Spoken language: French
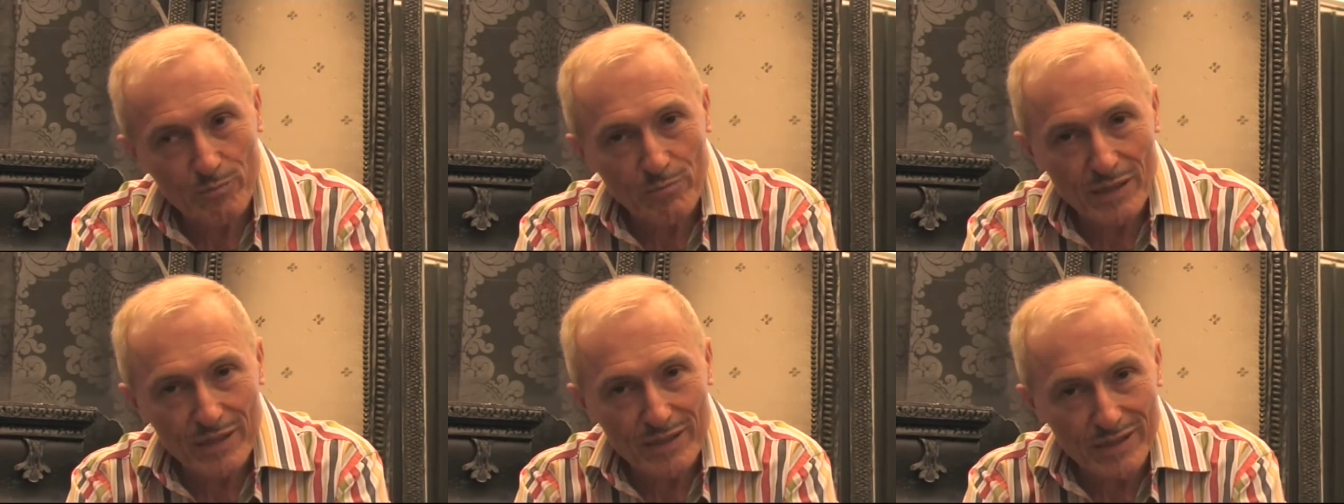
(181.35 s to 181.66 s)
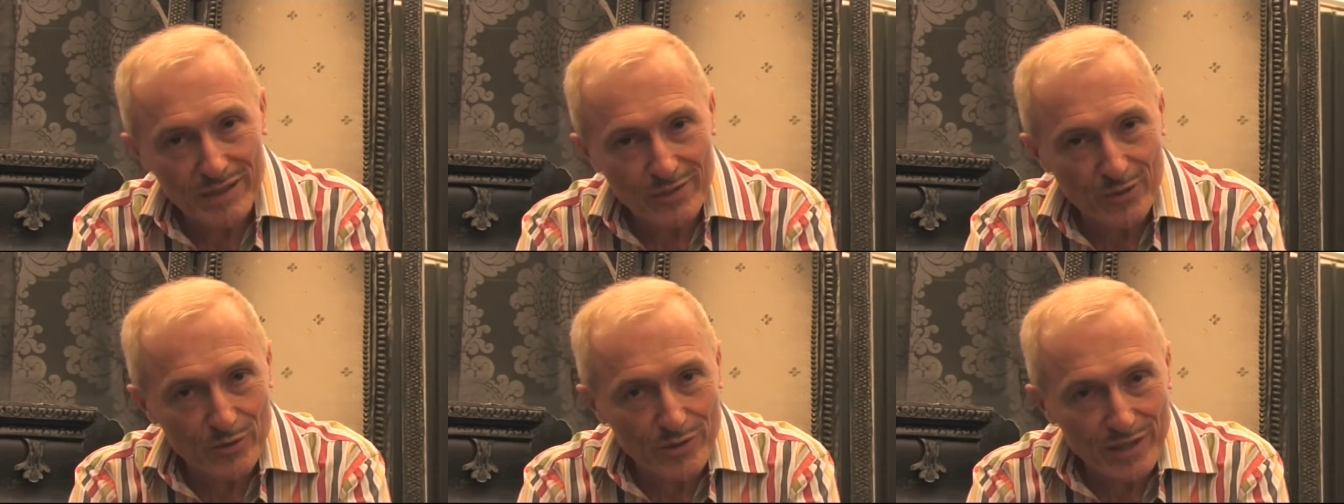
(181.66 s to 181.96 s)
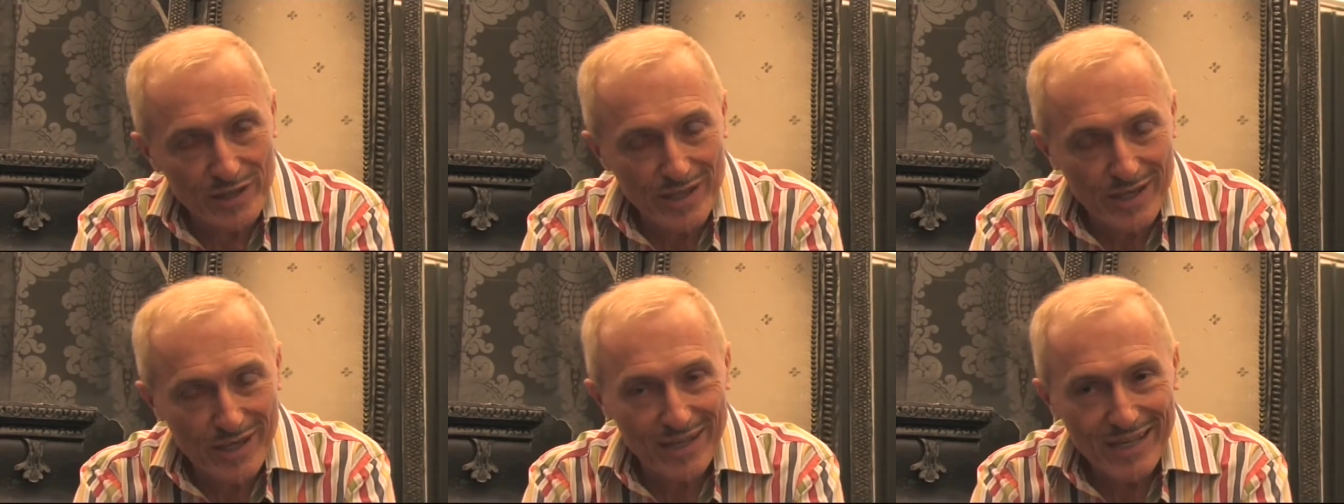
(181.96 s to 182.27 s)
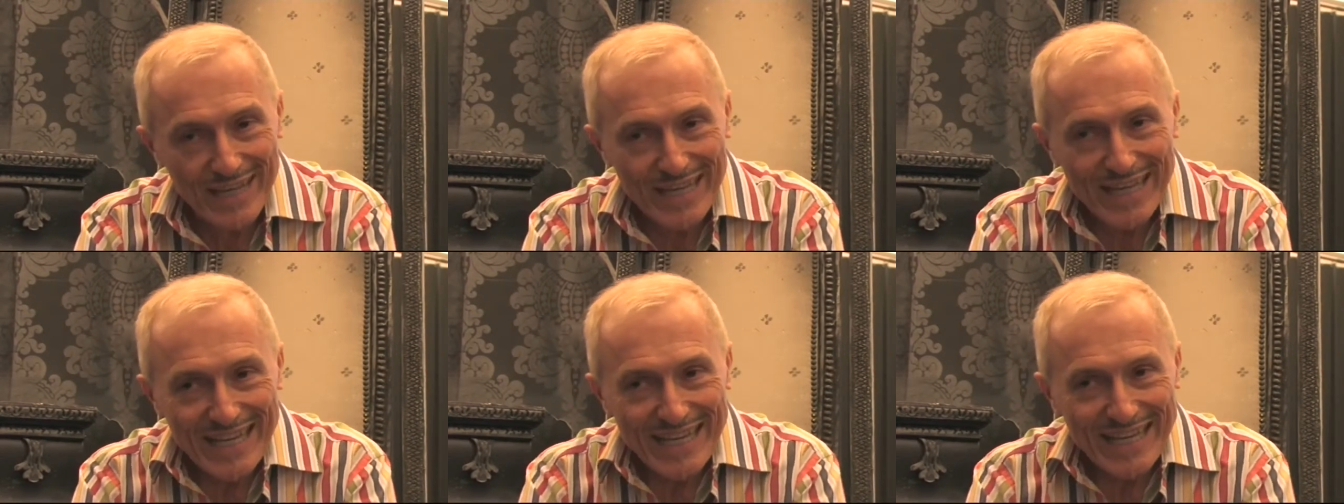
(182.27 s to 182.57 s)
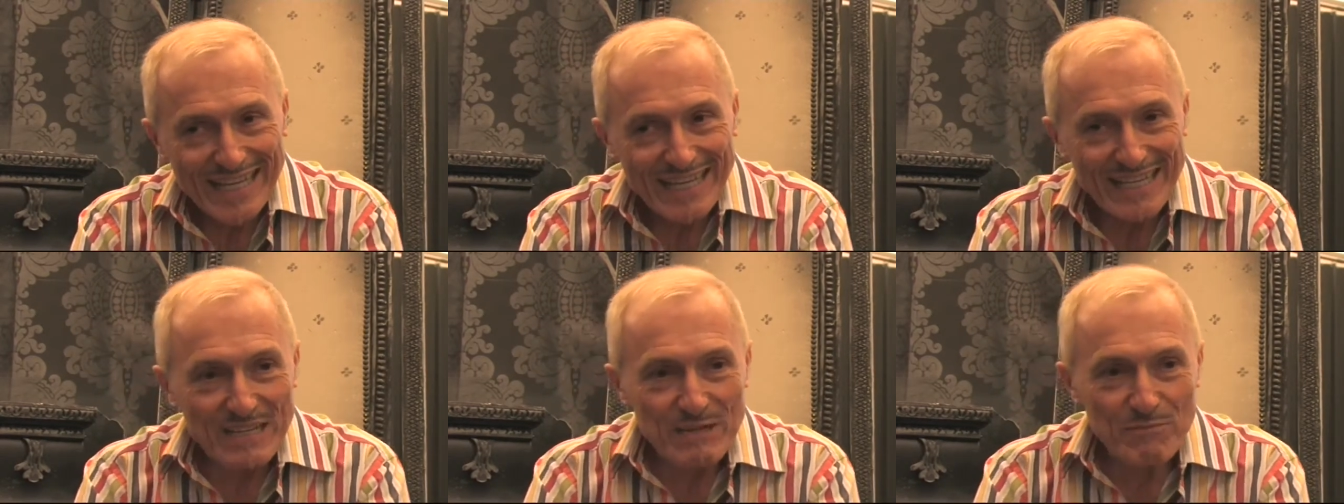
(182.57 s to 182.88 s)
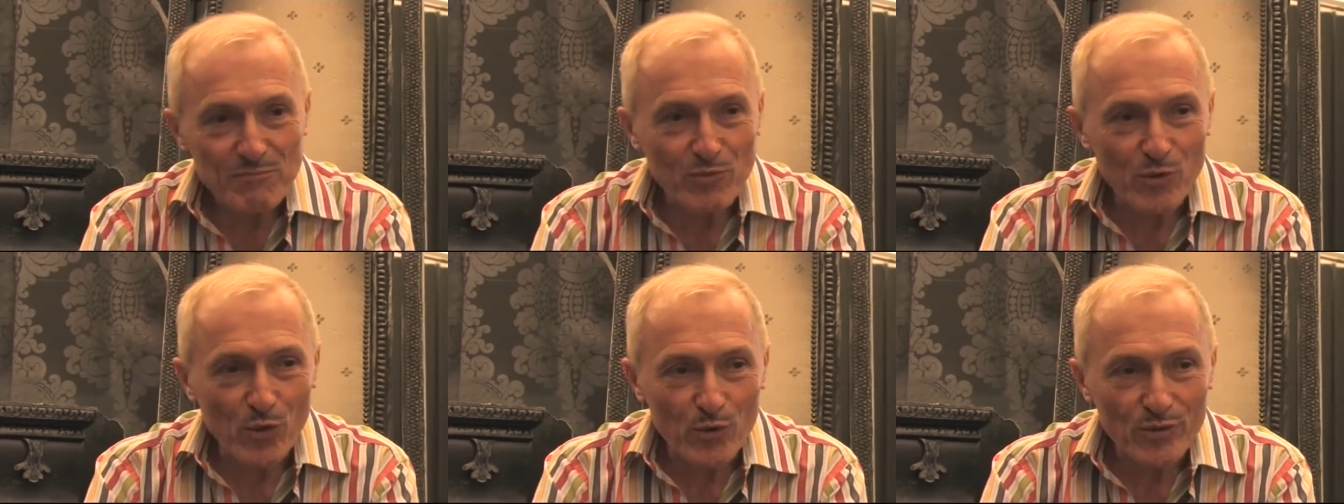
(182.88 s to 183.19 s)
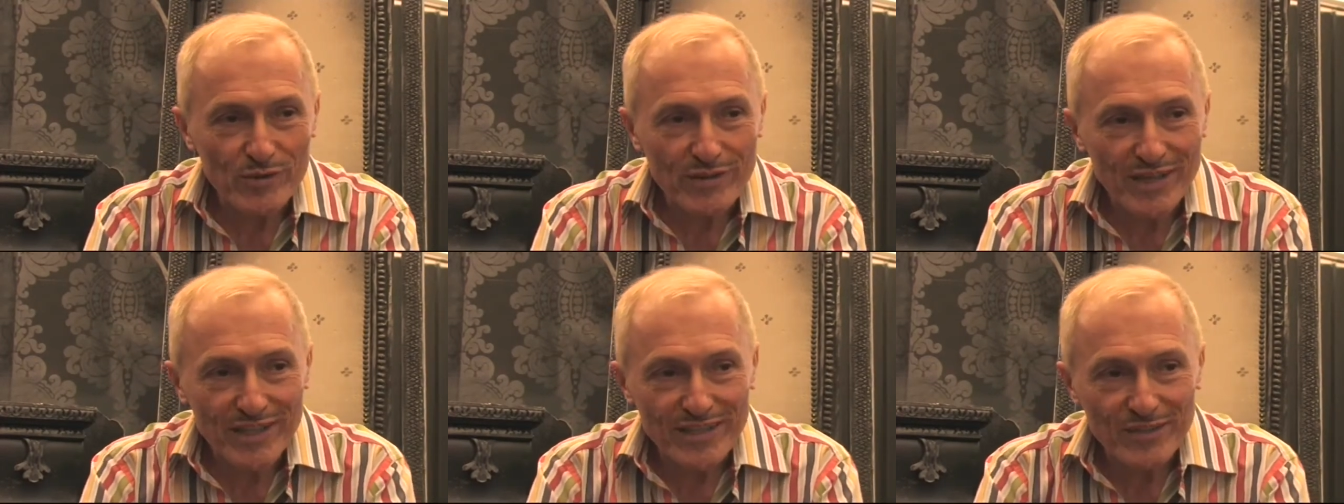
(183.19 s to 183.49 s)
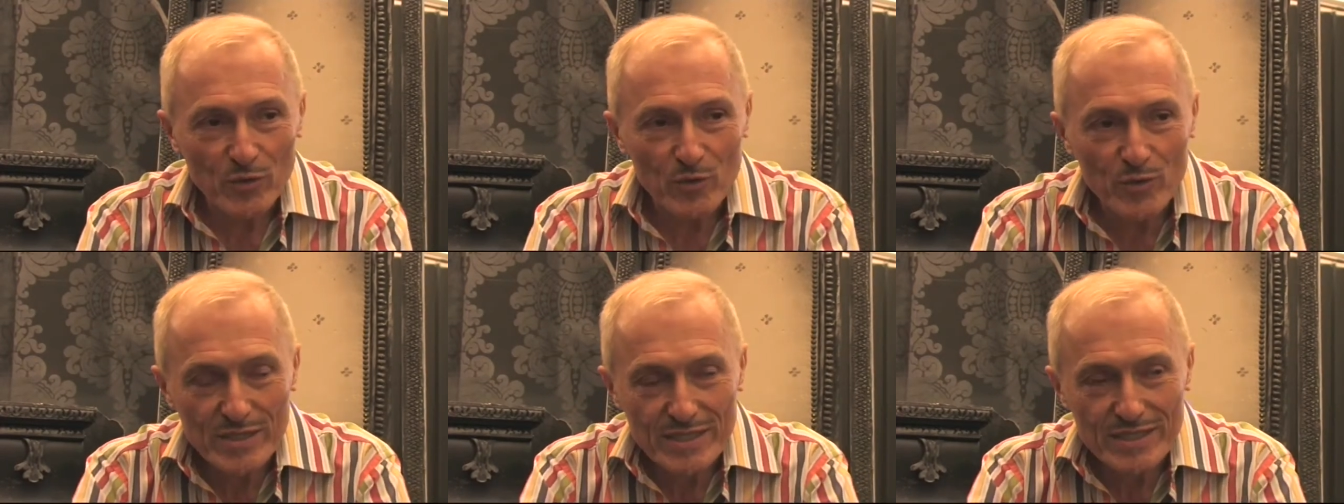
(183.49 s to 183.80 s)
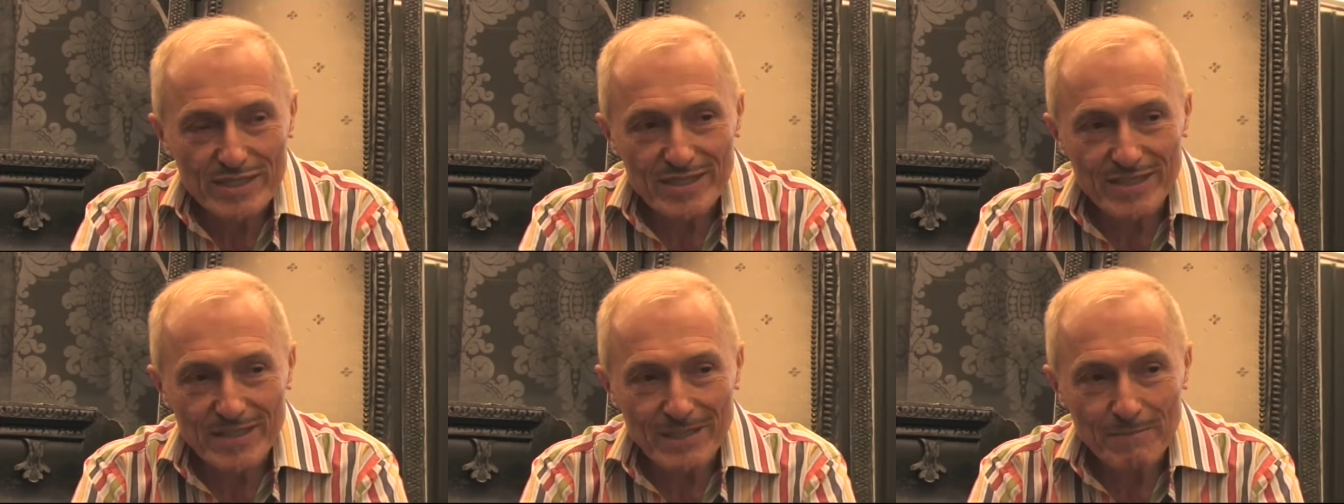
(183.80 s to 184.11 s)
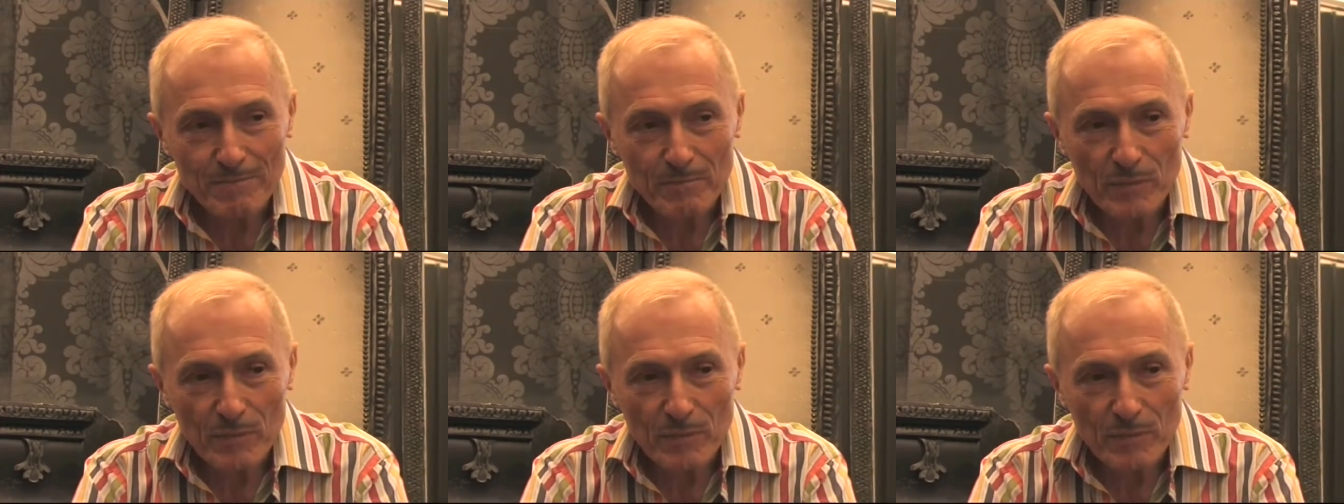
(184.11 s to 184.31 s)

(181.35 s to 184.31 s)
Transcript: pas les renards, ils pourront être aussi